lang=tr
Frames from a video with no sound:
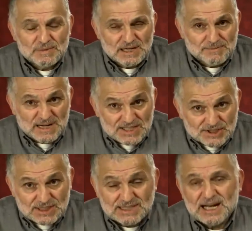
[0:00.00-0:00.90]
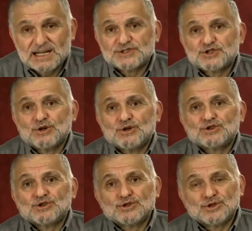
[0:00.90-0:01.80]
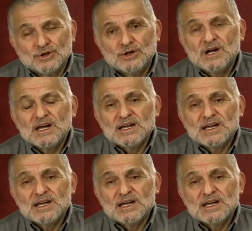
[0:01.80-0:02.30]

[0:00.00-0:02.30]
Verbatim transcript: bir bilinçli tercih olduğunu